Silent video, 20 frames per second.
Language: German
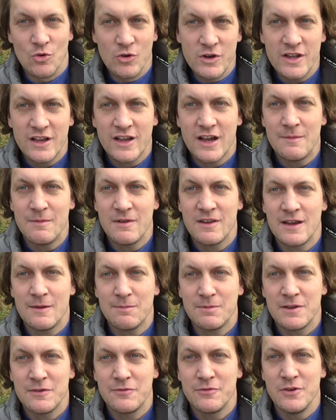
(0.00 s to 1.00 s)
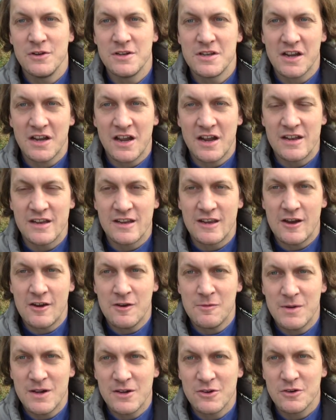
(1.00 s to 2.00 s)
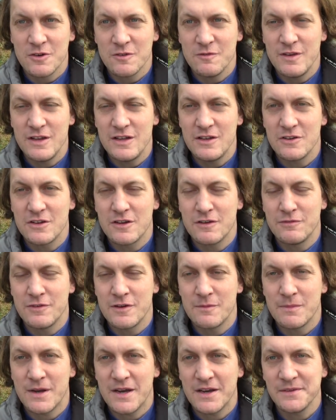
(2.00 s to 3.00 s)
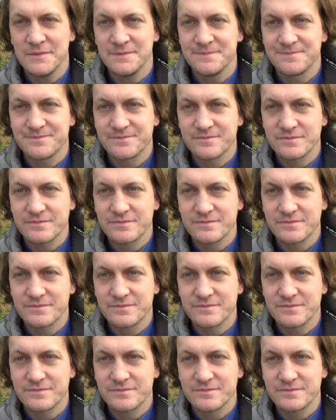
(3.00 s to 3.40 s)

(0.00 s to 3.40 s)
Honig habe ich abgefüllt, da kann ich auch mal noch ein Video davon machen.